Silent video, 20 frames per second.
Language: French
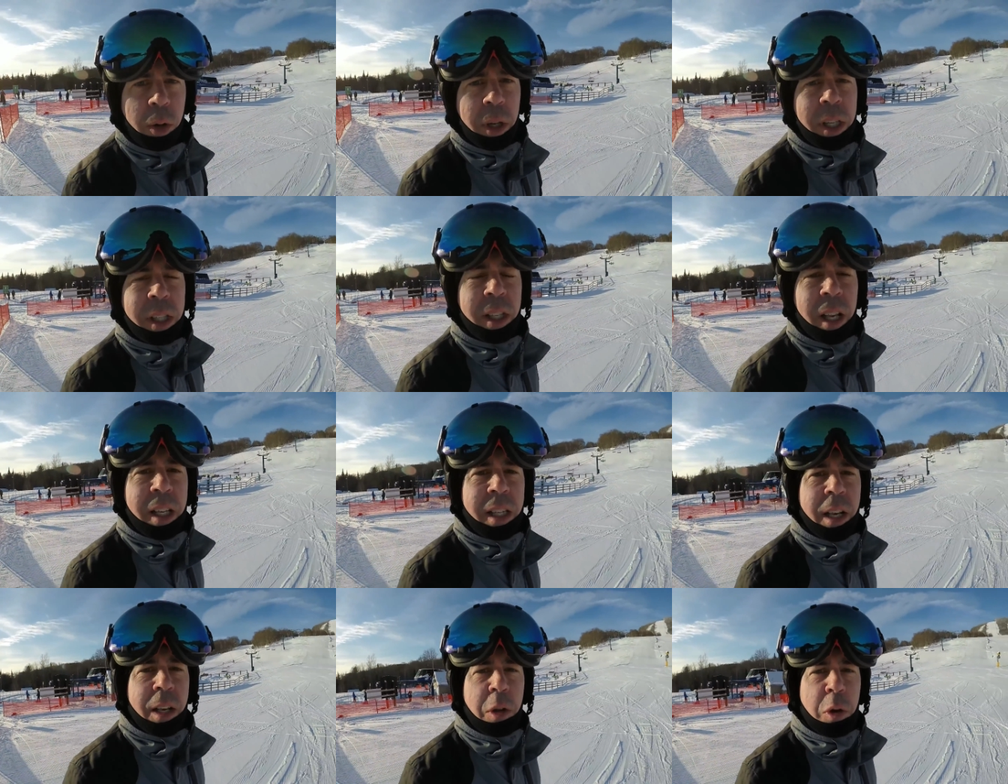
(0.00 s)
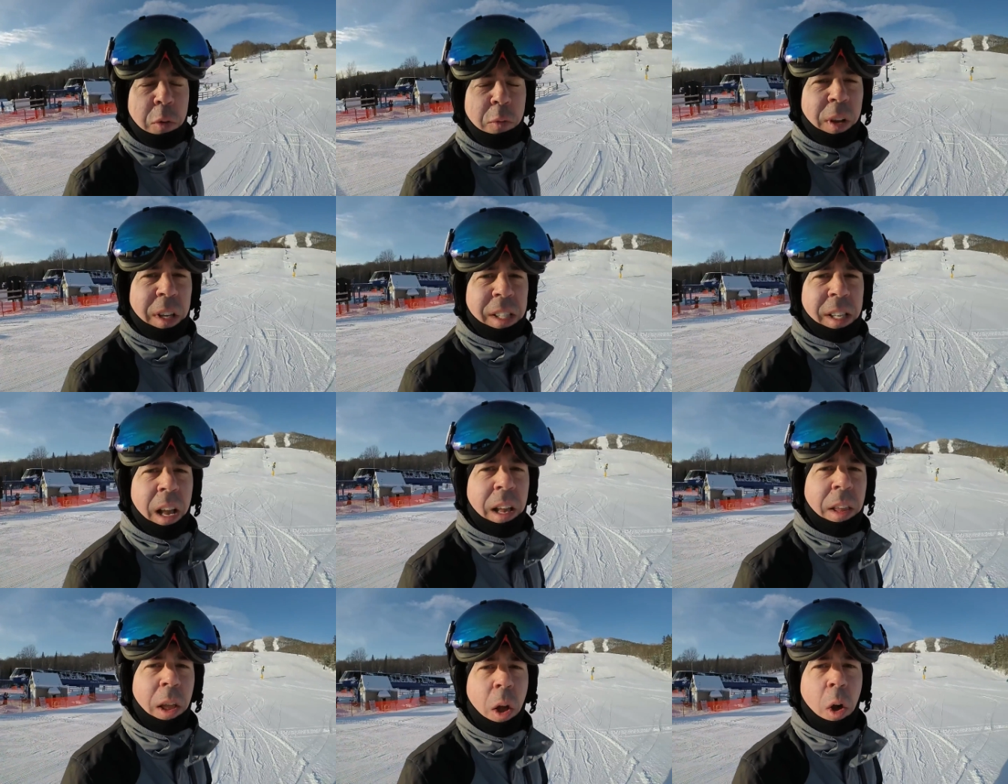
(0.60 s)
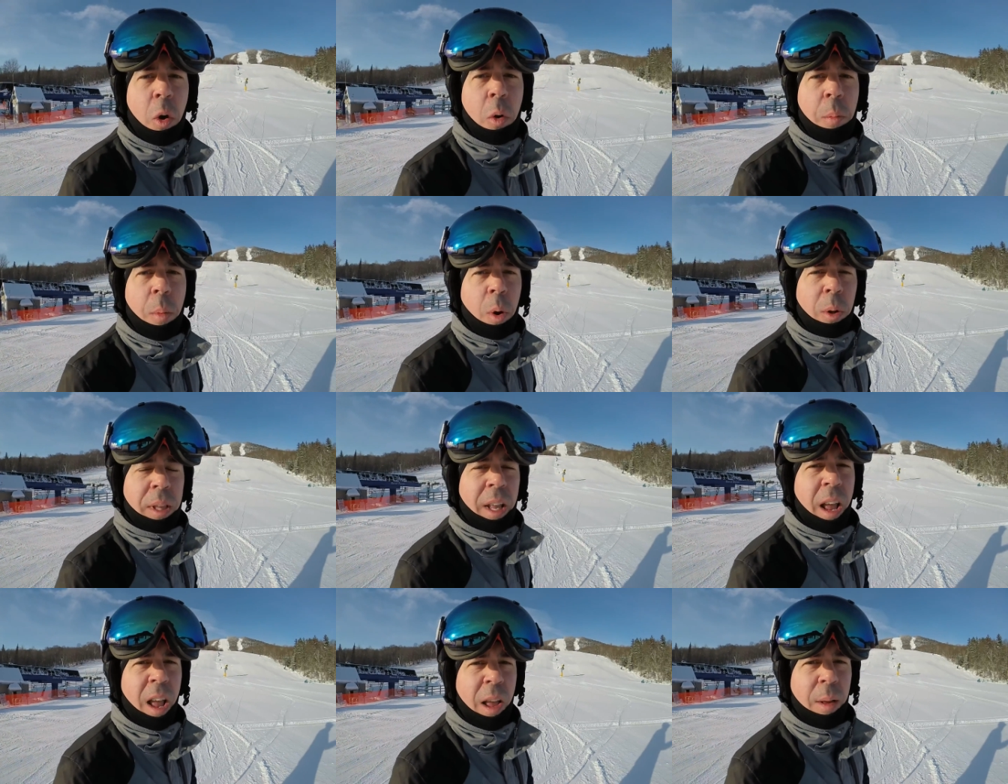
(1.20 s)
on est stationné au versant nord au
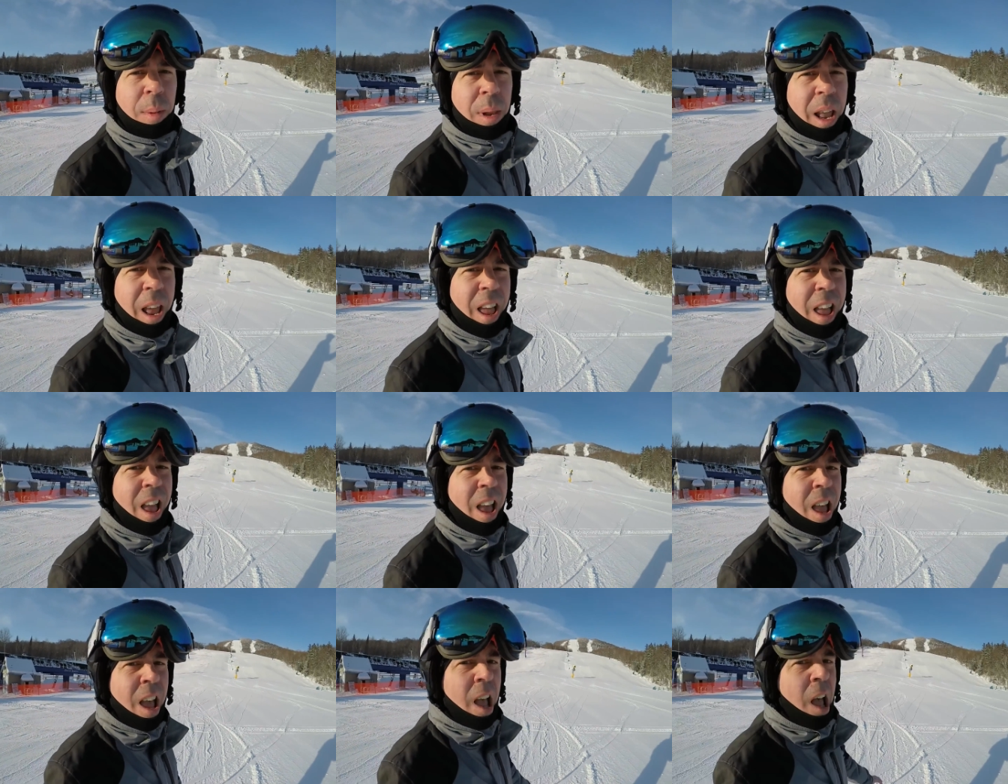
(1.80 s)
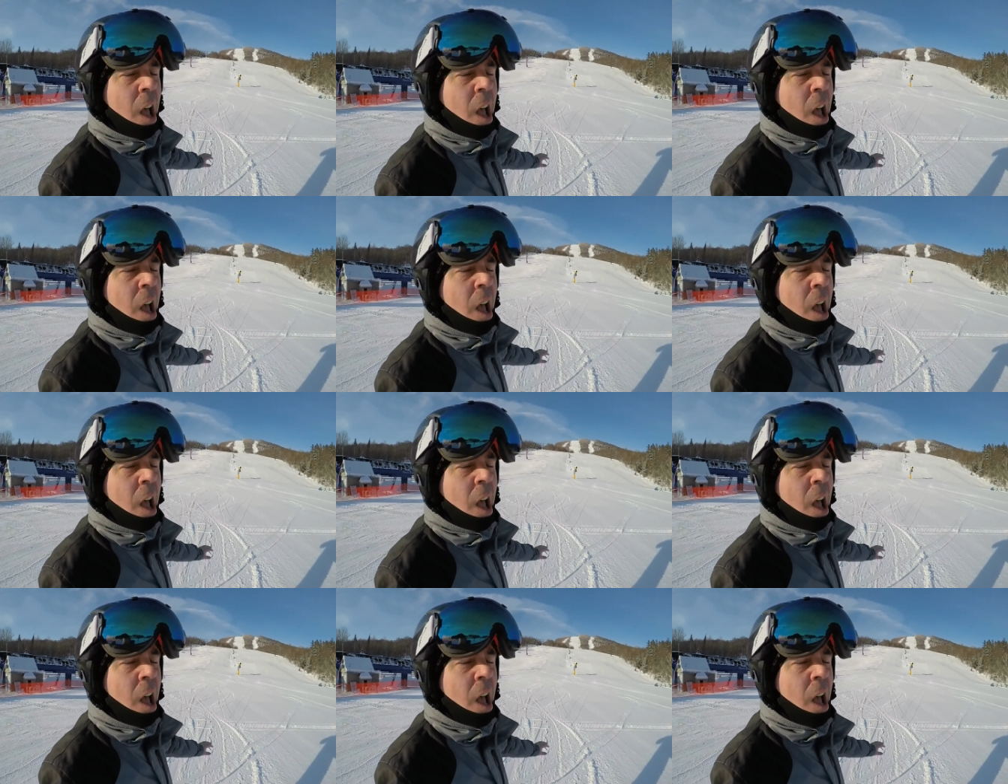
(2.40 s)
Mont-Tremblant.